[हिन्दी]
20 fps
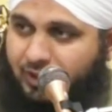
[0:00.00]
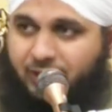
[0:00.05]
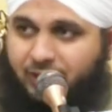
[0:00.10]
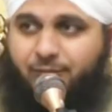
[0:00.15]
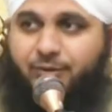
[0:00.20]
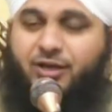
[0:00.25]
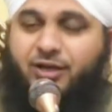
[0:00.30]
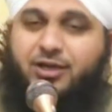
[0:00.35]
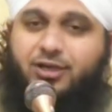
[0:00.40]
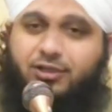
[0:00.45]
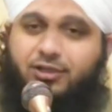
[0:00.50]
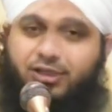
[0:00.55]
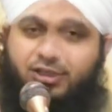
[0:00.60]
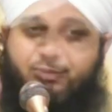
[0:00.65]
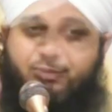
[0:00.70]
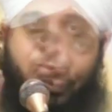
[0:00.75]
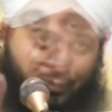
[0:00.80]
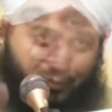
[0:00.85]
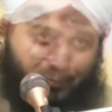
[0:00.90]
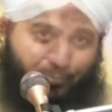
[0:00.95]
अब एक
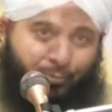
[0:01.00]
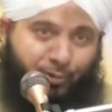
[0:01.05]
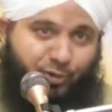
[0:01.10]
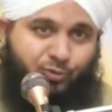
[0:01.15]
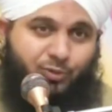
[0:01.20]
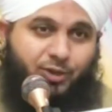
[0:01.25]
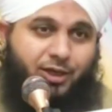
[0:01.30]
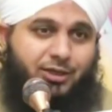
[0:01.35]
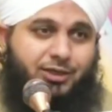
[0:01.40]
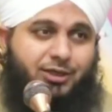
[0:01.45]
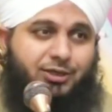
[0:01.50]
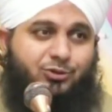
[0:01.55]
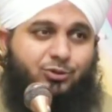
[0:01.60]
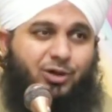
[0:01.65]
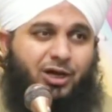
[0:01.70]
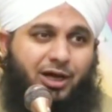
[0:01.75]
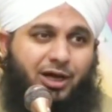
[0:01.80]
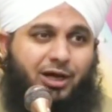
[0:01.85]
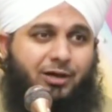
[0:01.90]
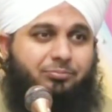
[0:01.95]
हदीस में जब पढ़ूंगा ना तो
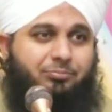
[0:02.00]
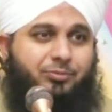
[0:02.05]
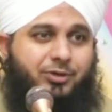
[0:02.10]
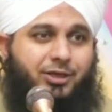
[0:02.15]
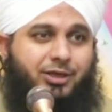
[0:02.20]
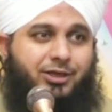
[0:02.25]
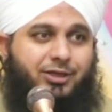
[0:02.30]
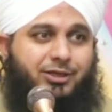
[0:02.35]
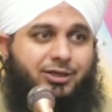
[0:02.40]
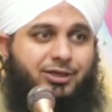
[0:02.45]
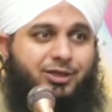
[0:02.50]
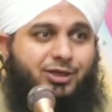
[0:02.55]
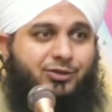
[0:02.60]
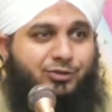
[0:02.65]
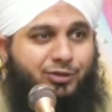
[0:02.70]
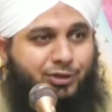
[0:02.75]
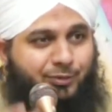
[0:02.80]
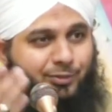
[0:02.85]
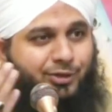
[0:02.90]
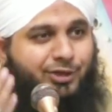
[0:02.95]
आप कहेंगे कि
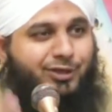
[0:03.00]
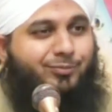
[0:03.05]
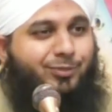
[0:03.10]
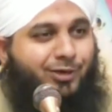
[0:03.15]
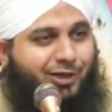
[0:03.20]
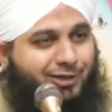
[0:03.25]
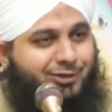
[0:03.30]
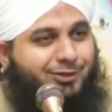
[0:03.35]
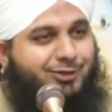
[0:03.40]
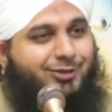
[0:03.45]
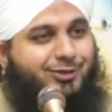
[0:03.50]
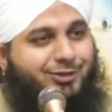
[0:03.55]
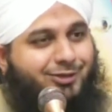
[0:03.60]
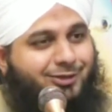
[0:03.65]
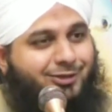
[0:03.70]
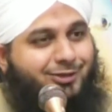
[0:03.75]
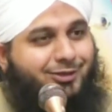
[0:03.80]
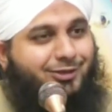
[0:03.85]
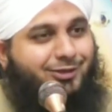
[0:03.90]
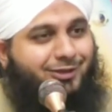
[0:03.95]
इतनी बड़ी बात
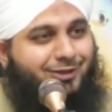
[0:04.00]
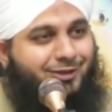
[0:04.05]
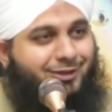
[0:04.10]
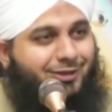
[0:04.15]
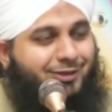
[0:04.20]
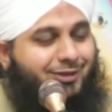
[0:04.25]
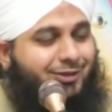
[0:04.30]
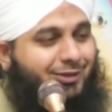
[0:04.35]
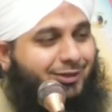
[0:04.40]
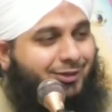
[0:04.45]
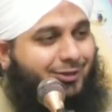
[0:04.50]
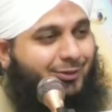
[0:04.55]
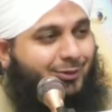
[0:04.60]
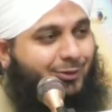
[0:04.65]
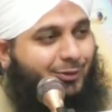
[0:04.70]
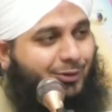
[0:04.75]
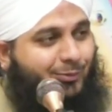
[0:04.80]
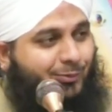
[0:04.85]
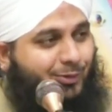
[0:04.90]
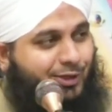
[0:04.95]

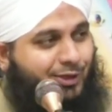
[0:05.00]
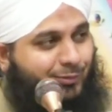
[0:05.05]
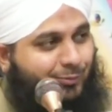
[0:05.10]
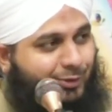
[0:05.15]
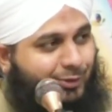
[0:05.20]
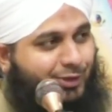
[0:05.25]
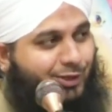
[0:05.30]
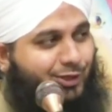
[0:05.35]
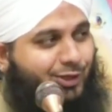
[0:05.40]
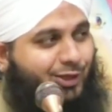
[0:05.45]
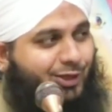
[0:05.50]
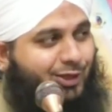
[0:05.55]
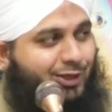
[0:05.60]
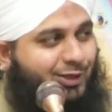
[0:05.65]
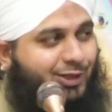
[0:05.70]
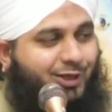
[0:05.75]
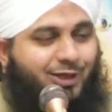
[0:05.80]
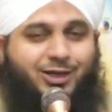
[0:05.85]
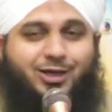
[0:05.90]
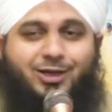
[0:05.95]
और हमें खबर ही नहीं कि
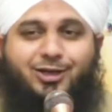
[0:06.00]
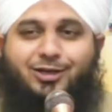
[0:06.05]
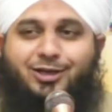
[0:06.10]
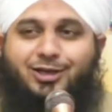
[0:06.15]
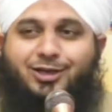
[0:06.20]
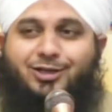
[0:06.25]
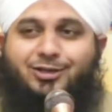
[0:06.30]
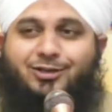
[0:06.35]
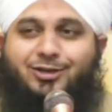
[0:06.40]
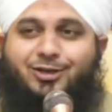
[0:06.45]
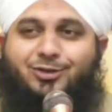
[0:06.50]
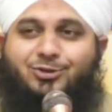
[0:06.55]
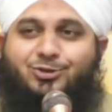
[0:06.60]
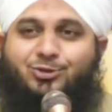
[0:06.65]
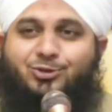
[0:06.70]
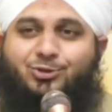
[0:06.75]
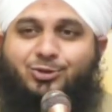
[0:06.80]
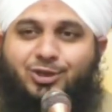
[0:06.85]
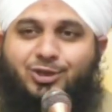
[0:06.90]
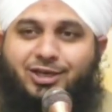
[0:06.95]
दिल लगना कितना
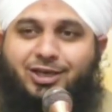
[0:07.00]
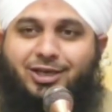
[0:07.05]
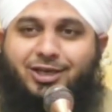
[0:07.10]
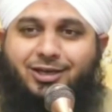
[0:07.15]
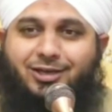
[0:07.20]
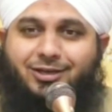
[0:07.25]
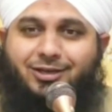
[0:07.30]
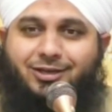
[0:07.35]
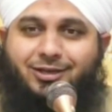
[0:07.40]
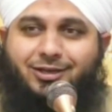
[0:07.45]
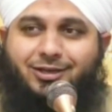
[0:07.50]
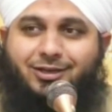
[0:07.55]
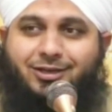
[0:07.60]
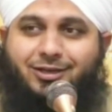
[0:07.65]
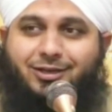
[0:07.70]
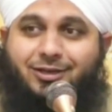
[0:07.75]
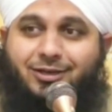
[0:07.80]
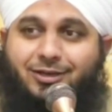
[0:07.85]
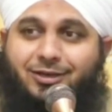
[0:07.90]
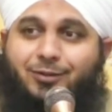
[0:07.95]
ज़रूरी है
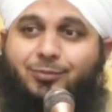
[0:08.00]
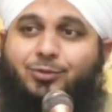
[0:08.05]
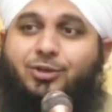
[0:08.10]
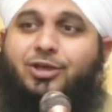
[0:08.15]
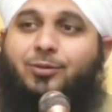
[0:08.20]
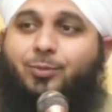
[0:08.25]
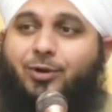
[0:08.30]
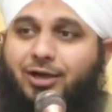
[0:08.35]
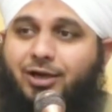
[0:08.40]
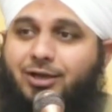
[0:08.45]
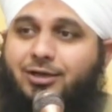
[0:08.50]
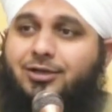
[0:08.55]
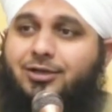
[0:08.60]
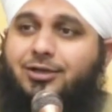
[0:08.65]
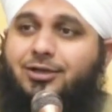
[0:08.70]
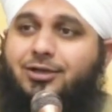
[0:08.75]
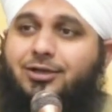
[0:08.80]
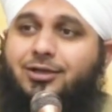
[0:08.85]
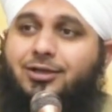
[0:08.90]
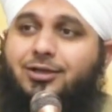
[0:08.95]
नबी
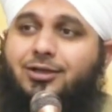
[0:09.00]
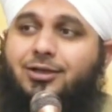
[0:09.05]
पाक